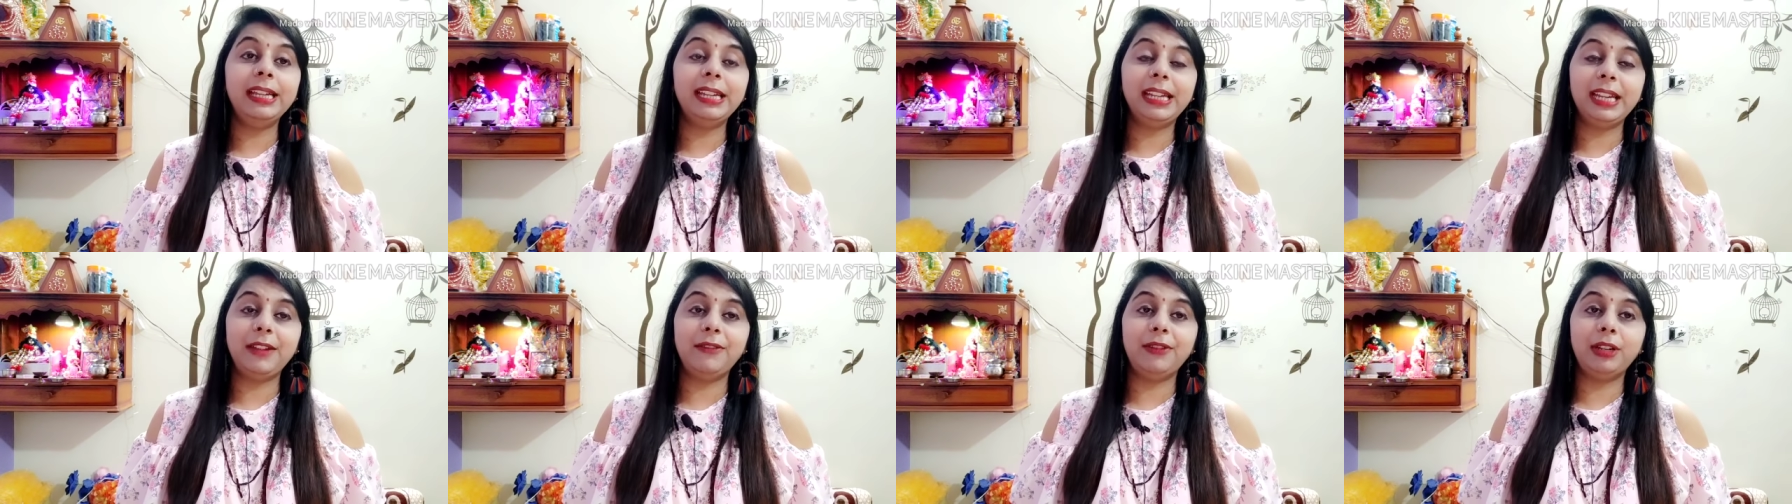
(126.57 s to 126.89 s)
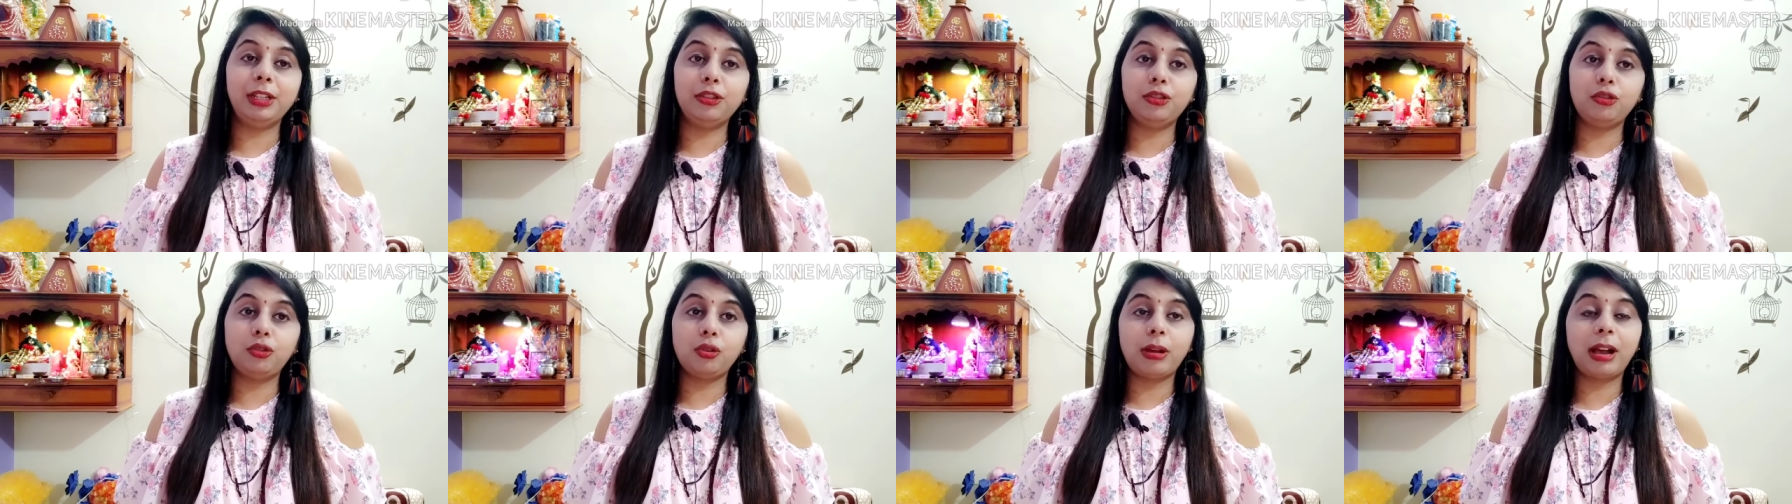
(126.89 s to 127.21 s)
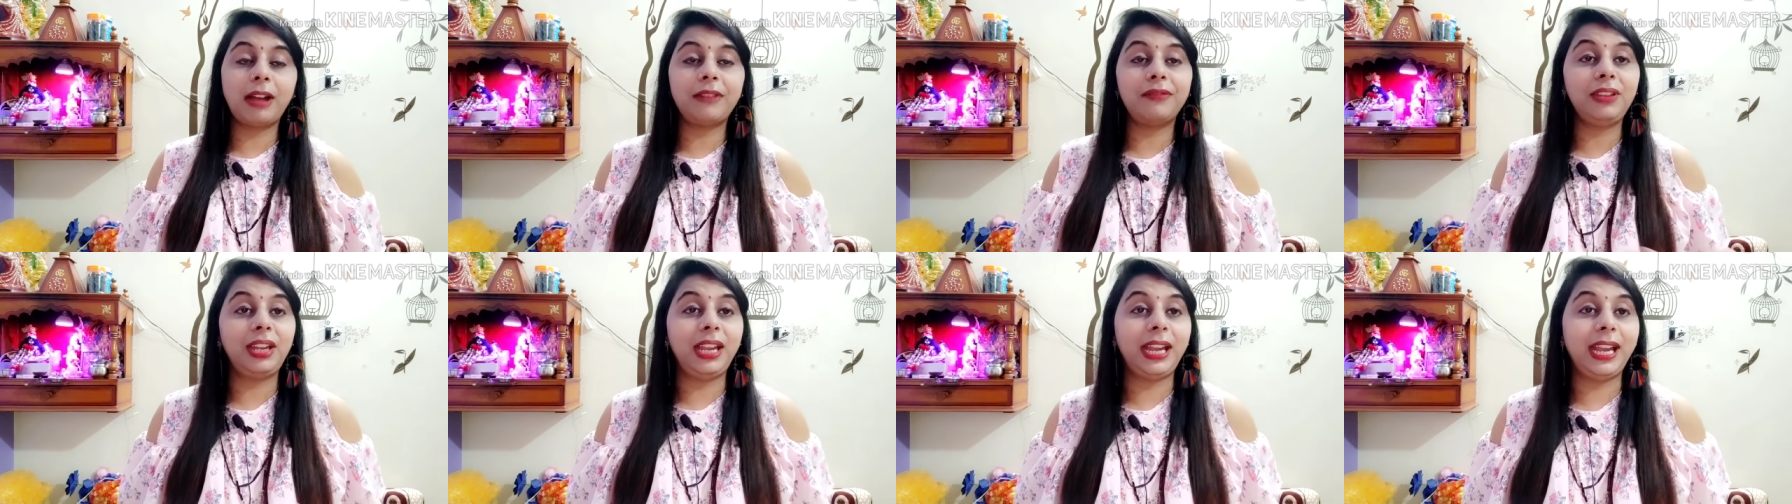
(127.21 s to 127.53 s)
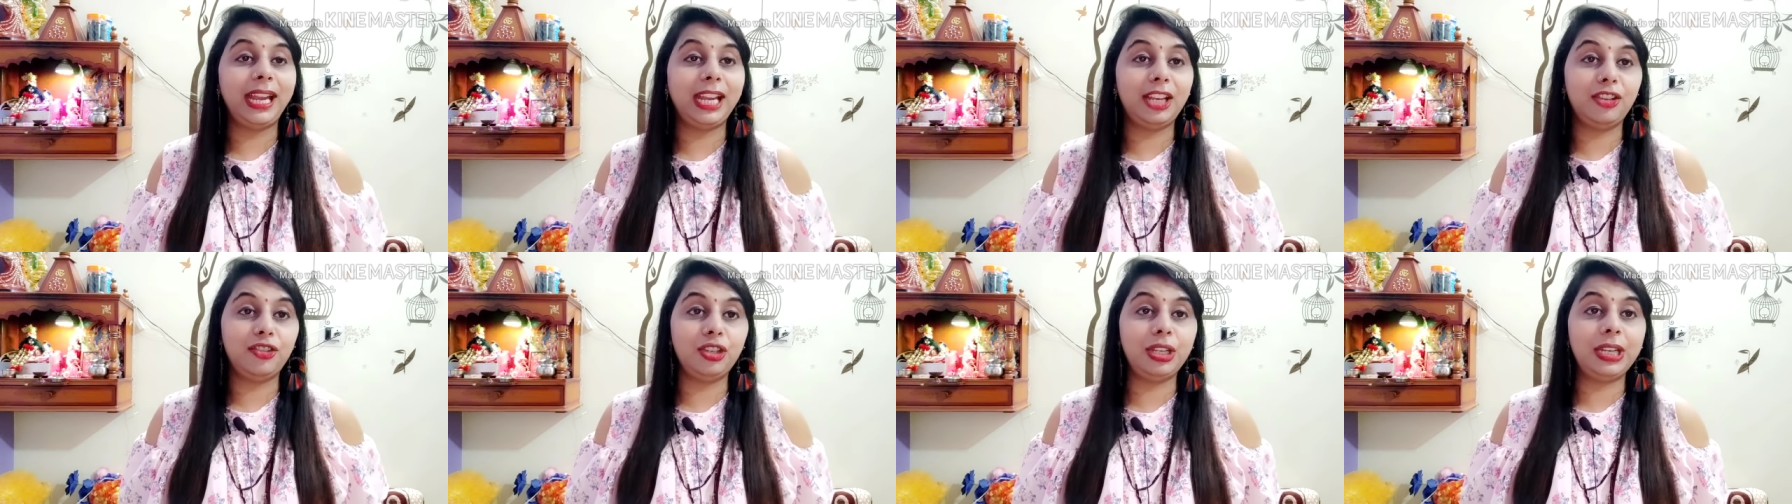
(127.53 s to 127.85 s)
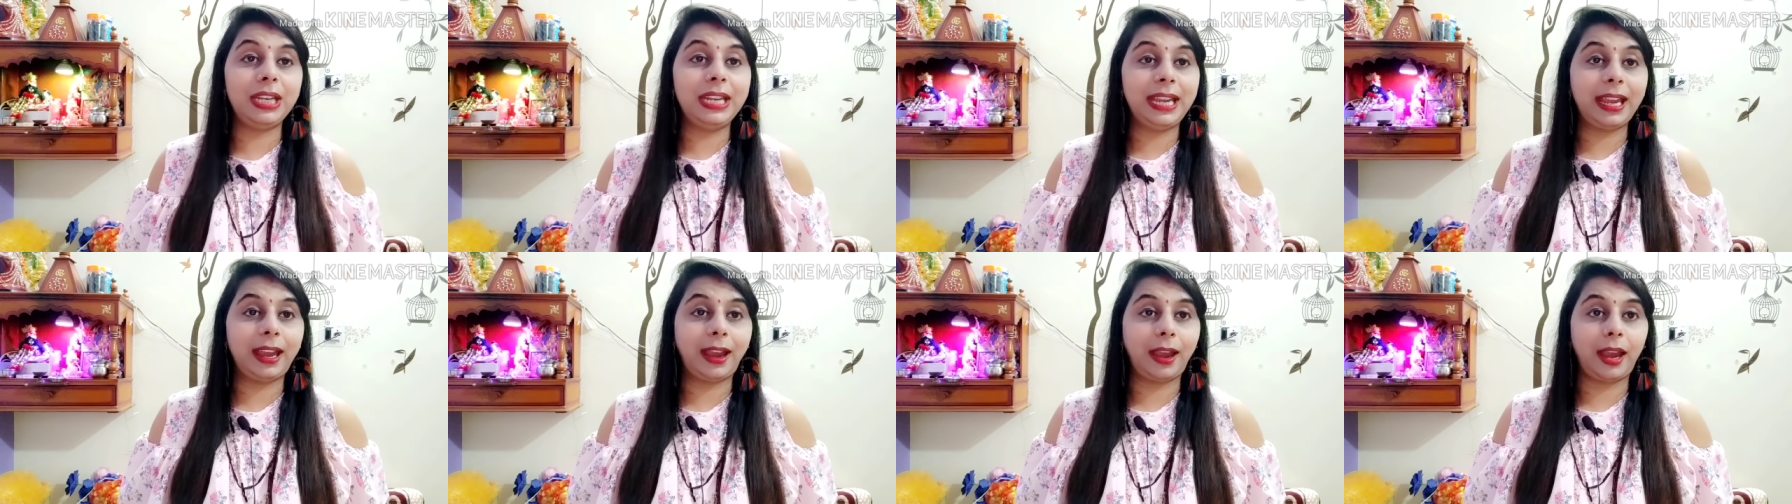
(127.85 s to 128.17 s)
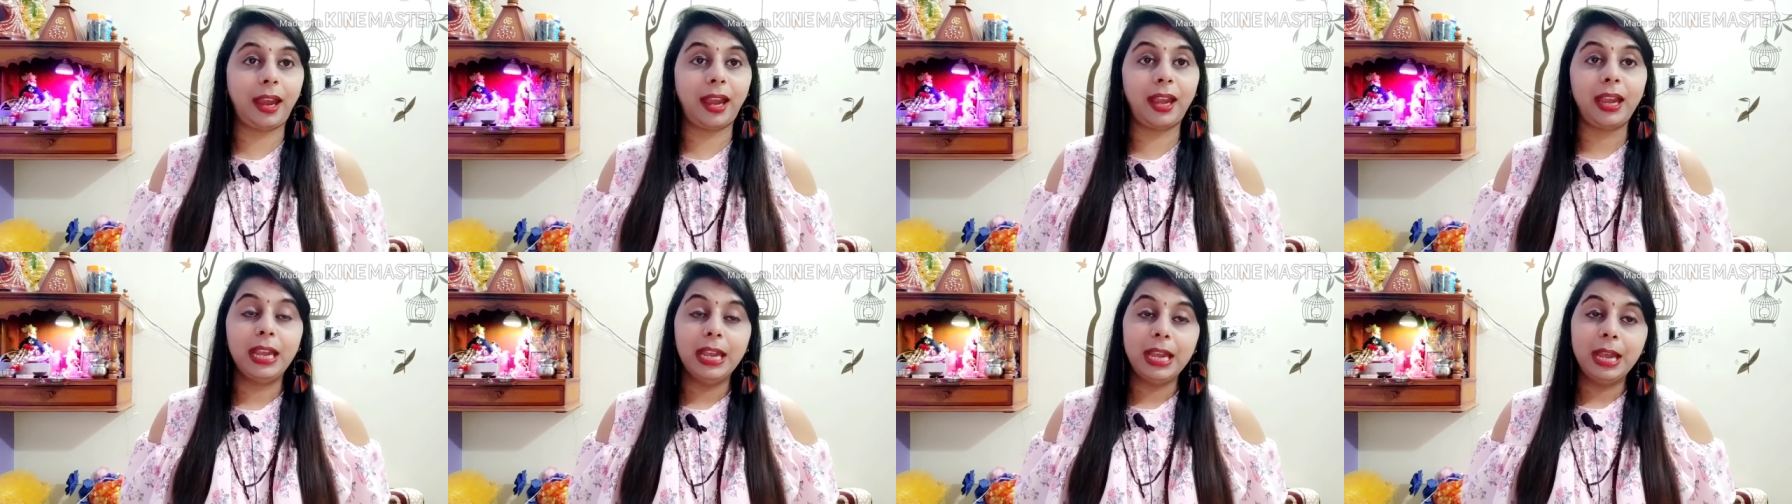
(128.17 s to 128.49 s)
इवन जो काफ़ी एज की हैं